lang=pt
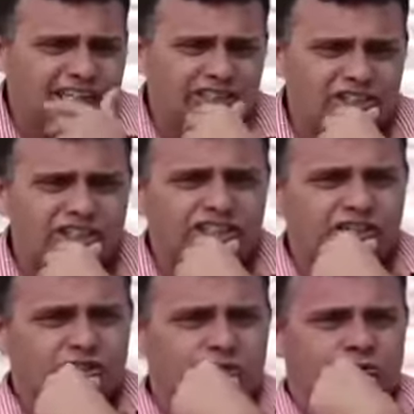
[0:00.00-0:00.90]
antes de
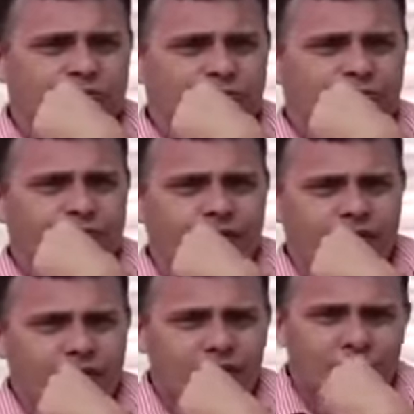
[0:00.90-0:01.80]
Cristo.
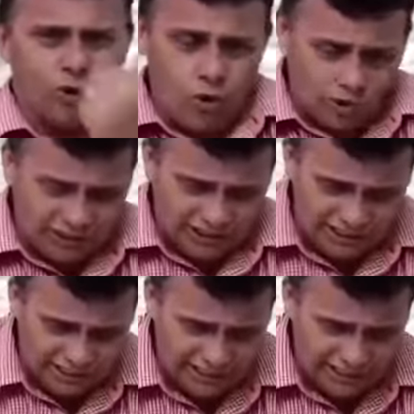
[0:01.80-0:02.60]
Conta-se